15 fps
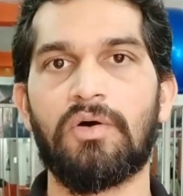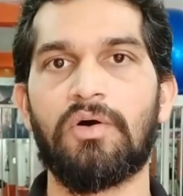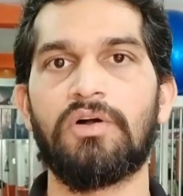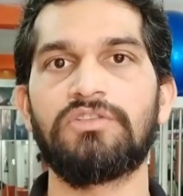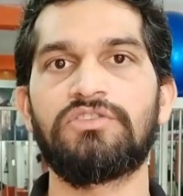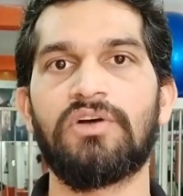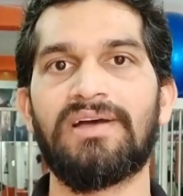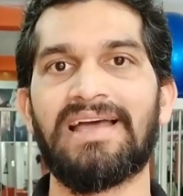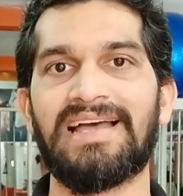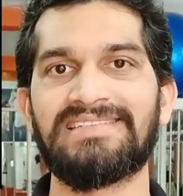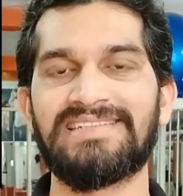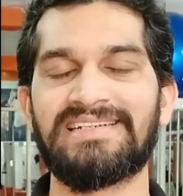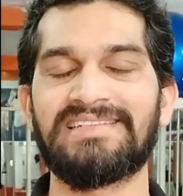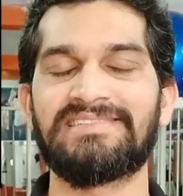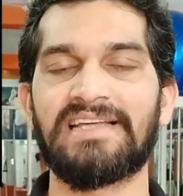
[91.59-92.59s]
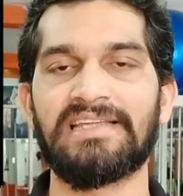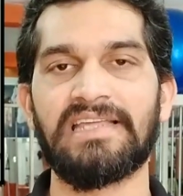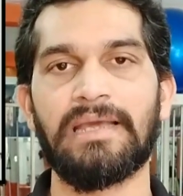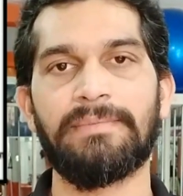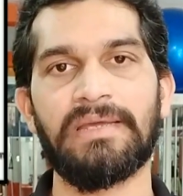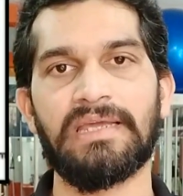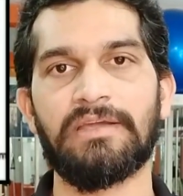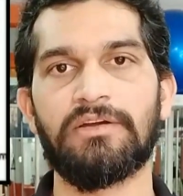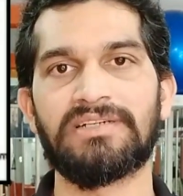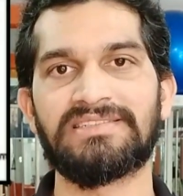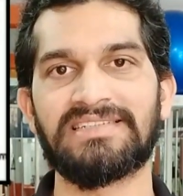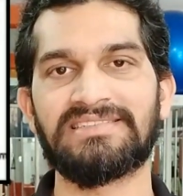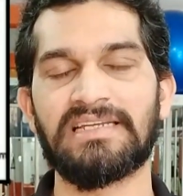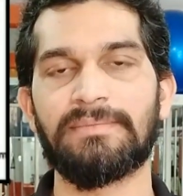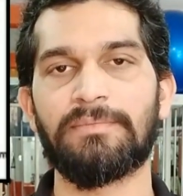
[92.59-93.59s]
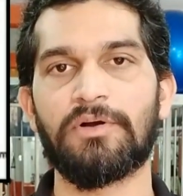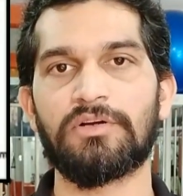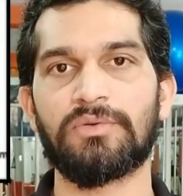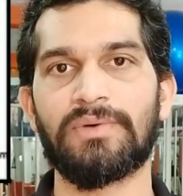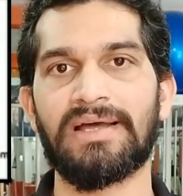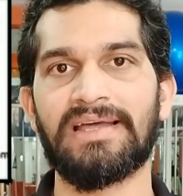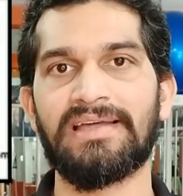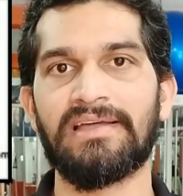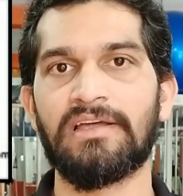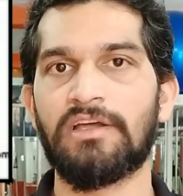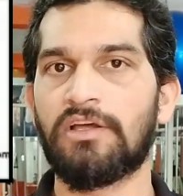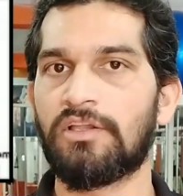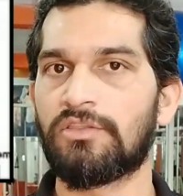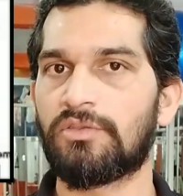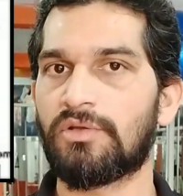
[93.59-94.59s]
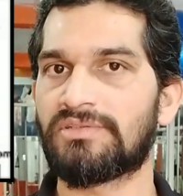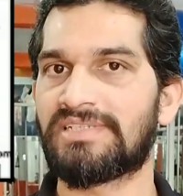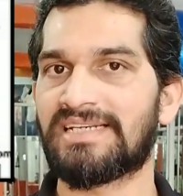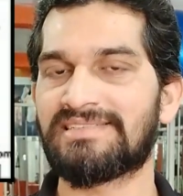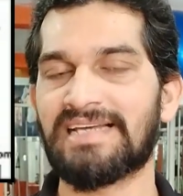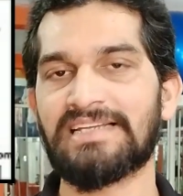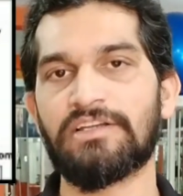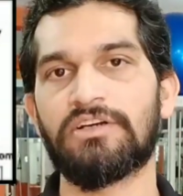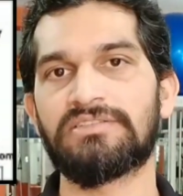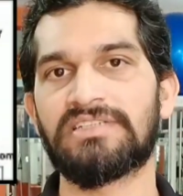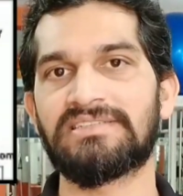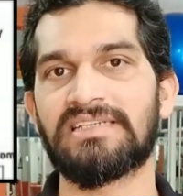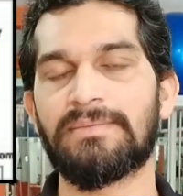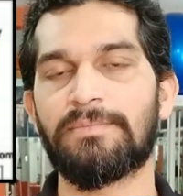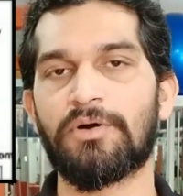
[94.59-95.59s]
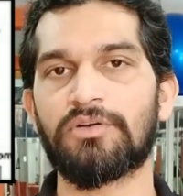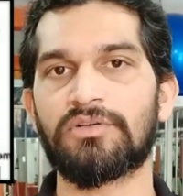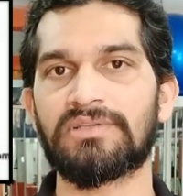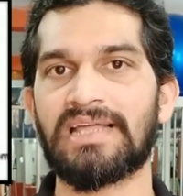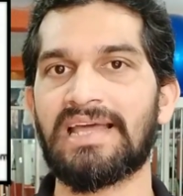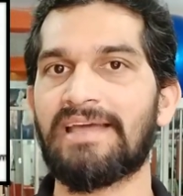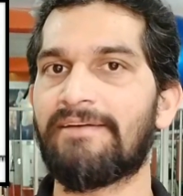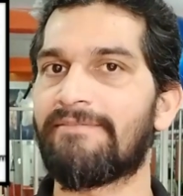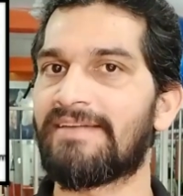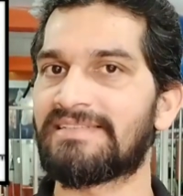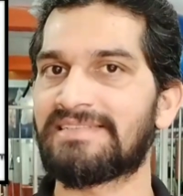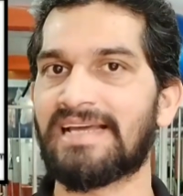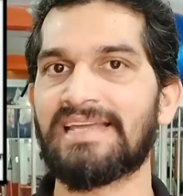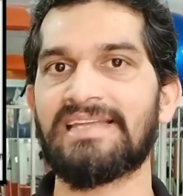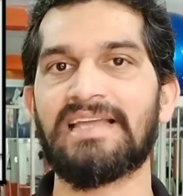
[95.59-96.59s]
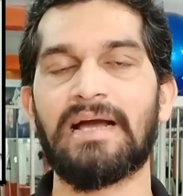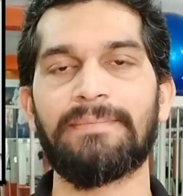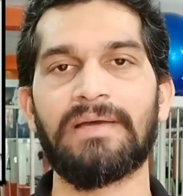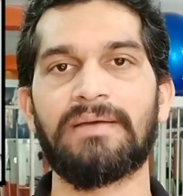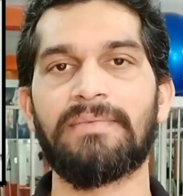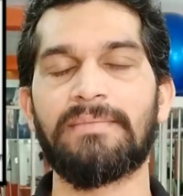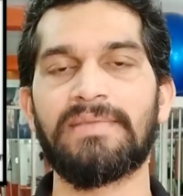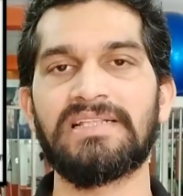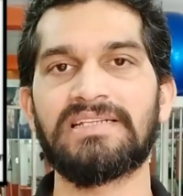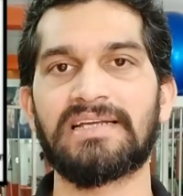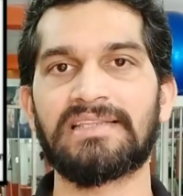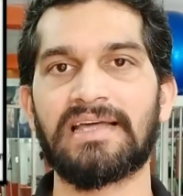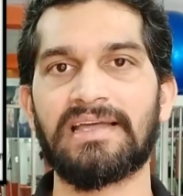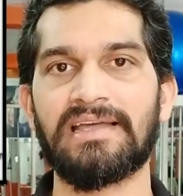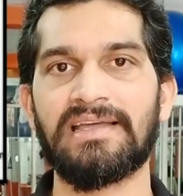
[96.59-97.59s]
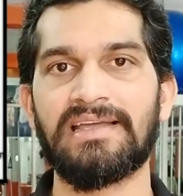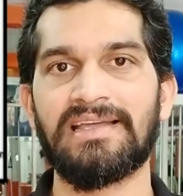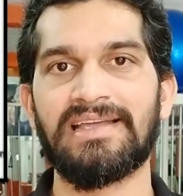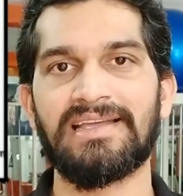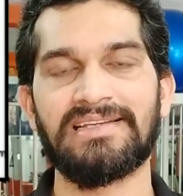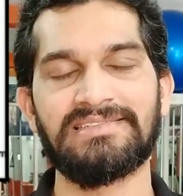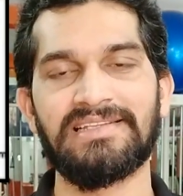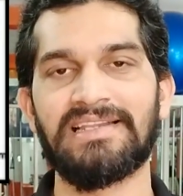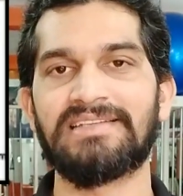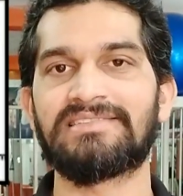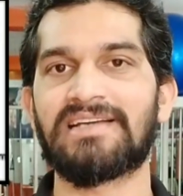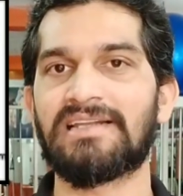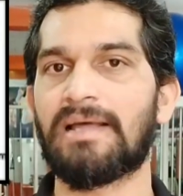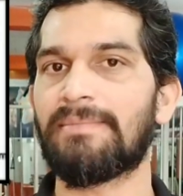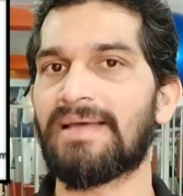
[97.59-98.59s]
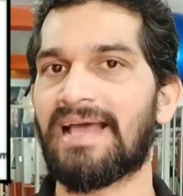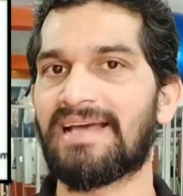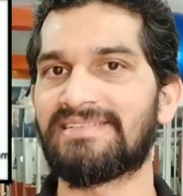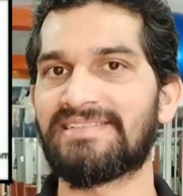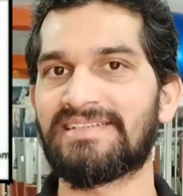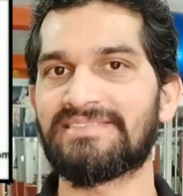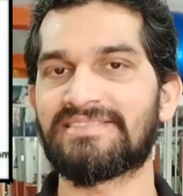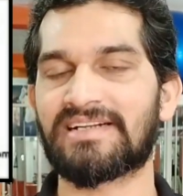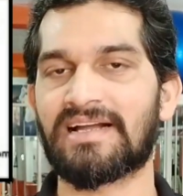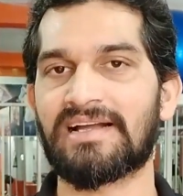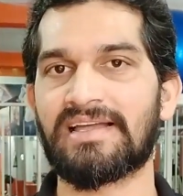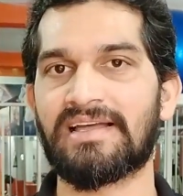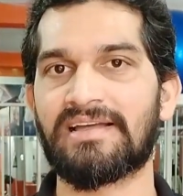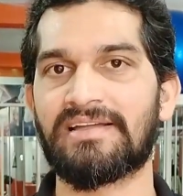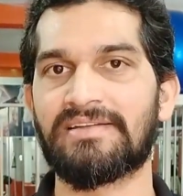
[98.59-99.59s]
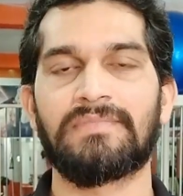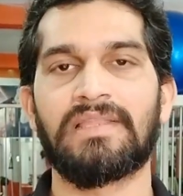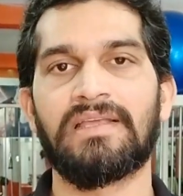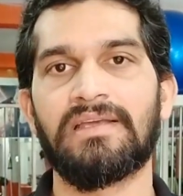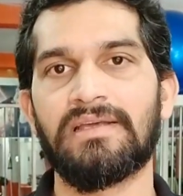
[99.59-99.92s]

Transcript: और जो एज इट इज़ है ये भी यू से इम्पोर्ट हुआ है तो जैसा यू से इम्पोर्ट होता है वैसा ही यहाँ पर हमें मिल जाता है इसीलिए इसका नाम एज इट इज़ रखा गया है